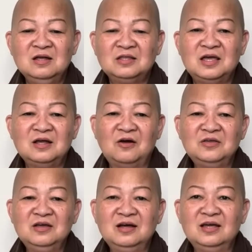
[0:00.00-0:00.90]
Thì coi
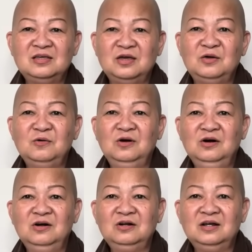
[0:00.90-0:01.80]
như cái chiều
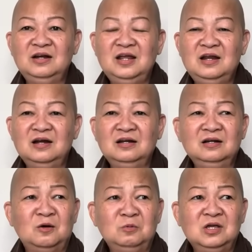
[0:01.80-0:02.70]
hướng đi đến
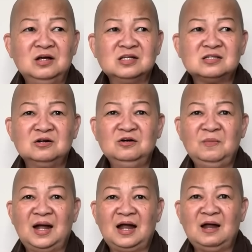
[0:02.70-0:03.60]
cũng như cái sự
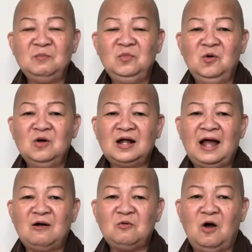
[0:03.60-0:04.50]
mà ham muốn
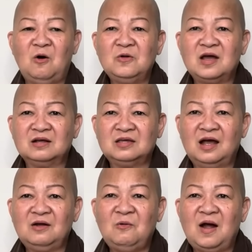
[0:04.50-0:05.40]
cao độ vật
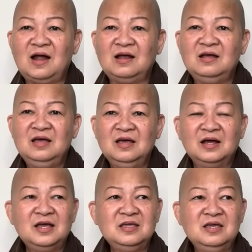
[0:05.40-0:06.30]
chất quá,
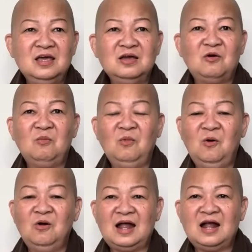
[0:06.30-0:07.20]
cái gì cũng
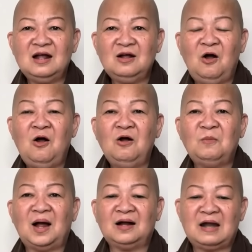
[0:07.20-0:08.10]
muốn ăn
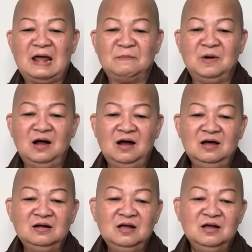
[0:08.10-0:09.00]
ngon mặc đẹp hết.